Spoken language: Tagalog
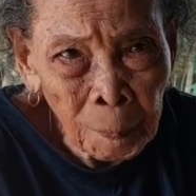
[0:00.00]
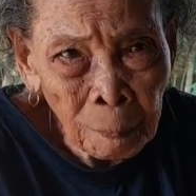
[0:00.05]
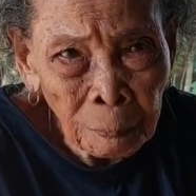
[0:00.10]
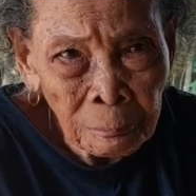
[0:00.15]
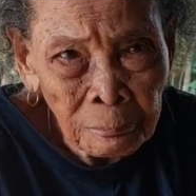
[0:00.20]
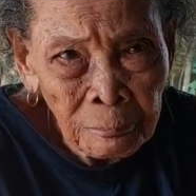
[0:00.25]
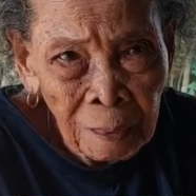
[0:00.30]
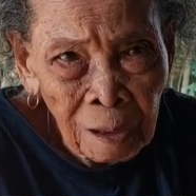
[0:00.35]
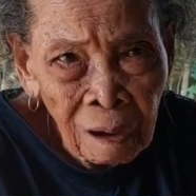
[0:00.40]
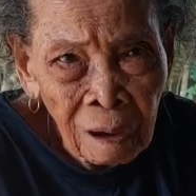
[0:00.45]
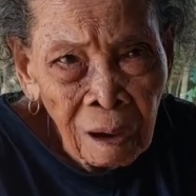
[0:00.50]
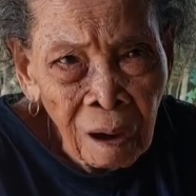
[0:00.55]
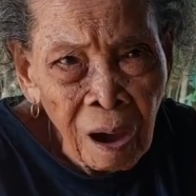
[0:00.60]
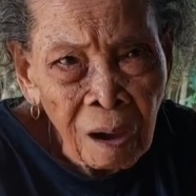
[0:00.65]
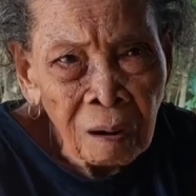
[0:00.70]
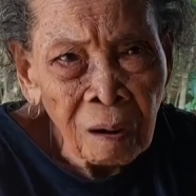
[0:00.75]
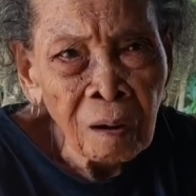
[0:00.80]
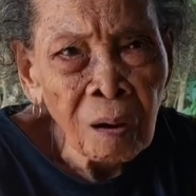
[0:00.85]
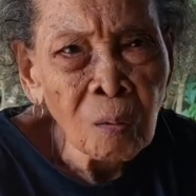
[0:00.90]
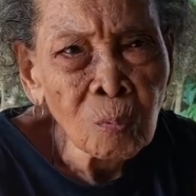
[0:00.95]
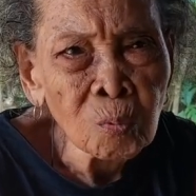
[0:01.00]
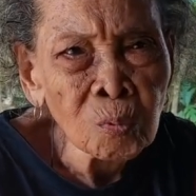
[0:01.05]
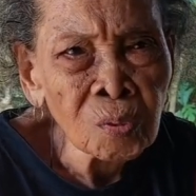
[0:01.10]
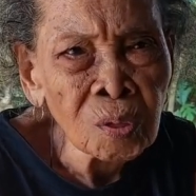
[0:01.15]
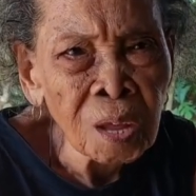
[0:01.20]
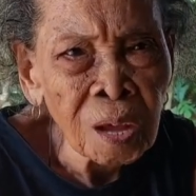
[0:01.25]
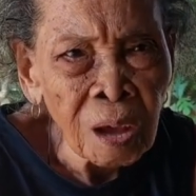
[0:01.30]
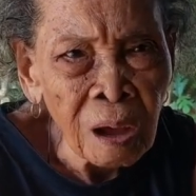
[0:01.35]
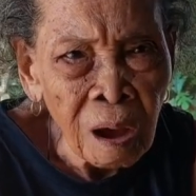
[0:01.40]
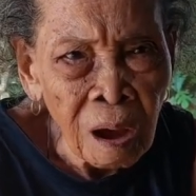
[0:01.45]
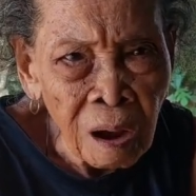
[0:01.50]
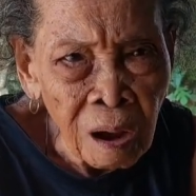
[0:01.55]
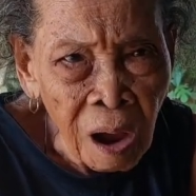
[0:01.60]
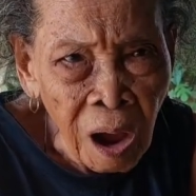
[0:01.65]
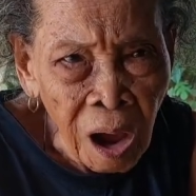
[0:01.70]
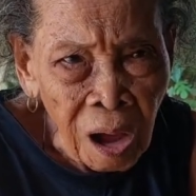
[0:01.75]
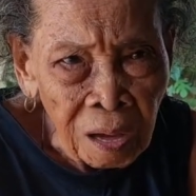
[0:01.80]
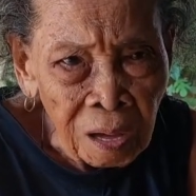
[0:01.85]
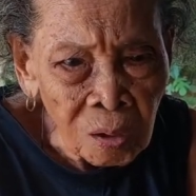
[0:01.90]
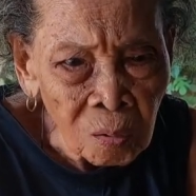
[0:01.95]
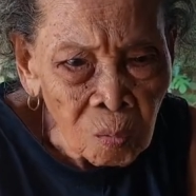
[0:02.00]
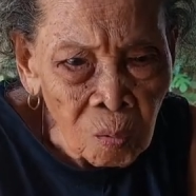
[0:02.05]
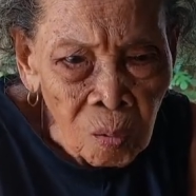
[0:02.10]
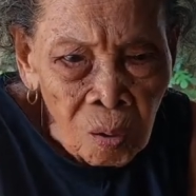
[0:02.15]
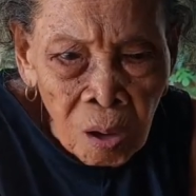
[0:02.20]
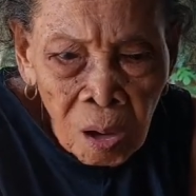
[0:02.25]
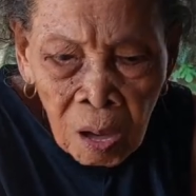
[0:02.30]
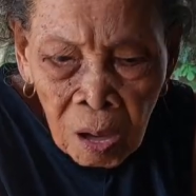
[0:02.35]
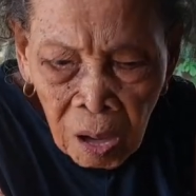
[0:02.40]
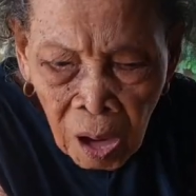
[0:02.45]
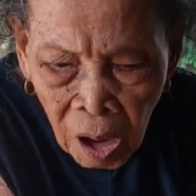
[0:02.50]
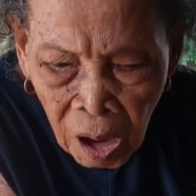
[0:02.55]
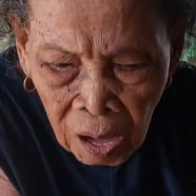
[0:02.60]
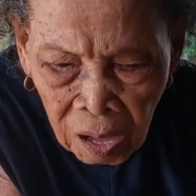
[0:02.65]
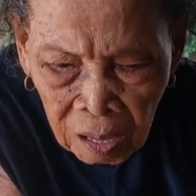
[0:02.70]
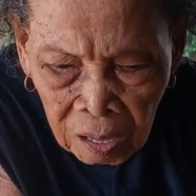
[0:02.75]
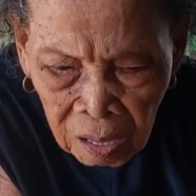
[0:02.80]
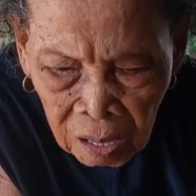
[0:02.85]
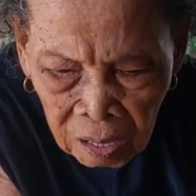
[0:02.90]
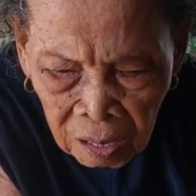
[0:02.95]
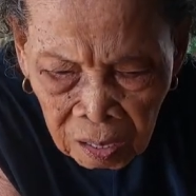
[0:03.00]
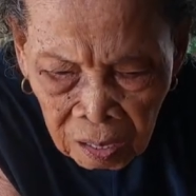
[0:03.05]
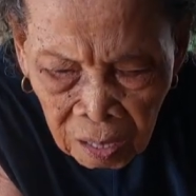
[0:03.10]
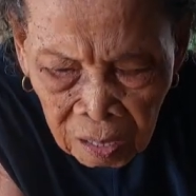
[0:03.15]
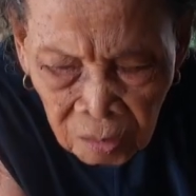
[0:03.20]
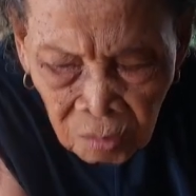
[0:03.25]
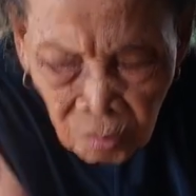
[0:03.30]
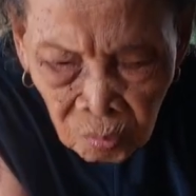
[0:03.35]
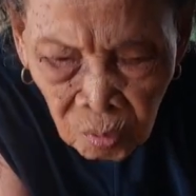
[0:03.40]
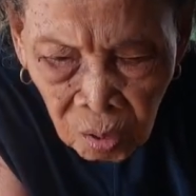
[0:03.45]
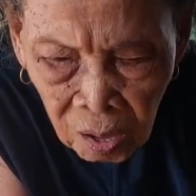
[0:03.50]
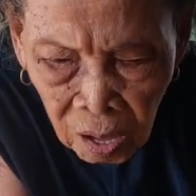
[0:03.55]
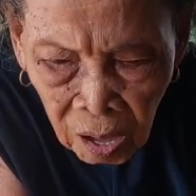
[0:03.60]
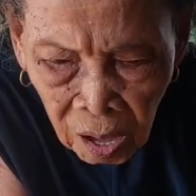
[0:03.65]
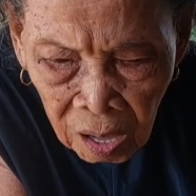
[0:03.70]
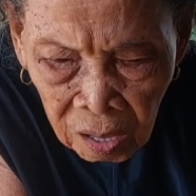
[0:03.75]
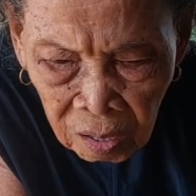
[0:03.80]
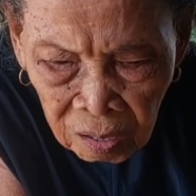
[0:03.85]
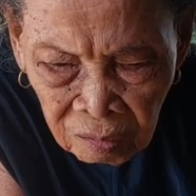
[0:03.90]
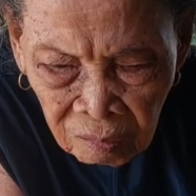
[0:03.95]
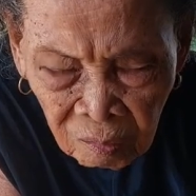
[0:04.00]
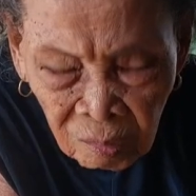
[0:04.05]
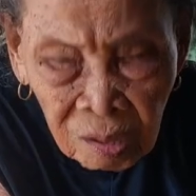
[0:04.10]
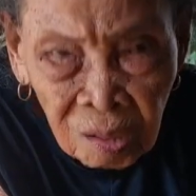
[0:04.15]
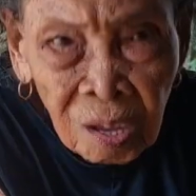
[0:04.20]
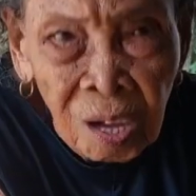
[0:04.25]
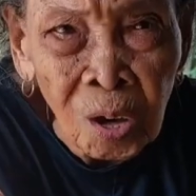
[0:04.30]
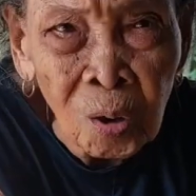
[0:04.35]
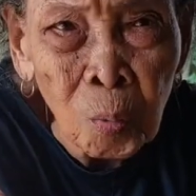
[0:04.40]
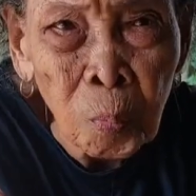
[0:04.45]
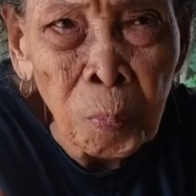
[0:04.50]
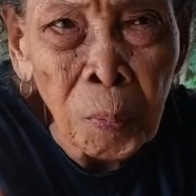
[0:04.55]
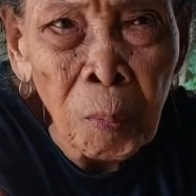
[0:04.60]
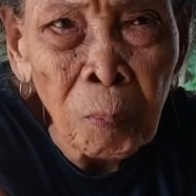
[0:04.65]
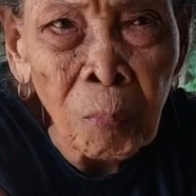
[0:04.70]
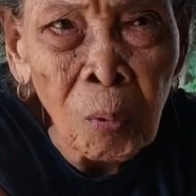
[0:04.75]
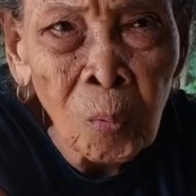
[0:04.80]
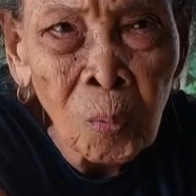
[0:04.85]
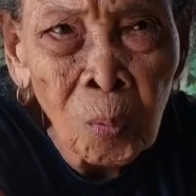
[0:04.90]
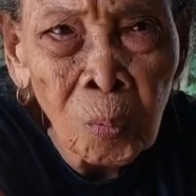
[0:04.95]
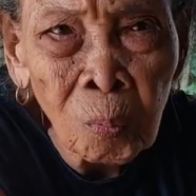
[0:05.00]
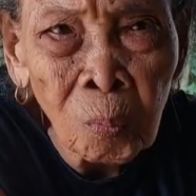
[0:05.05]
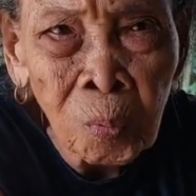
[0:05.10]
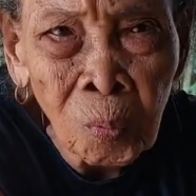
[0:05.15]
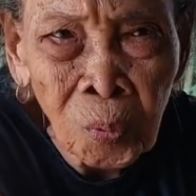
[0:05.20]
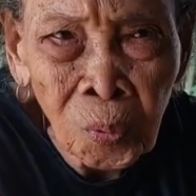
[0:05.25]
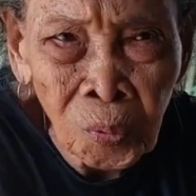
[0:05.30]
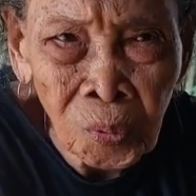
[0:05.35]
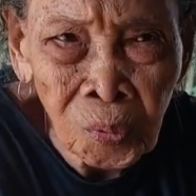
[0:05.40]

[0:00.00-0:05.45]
Mm. Karakaunti ang kain ko. Kakagakagayo na ka, hindi ko pa maubos. Hindi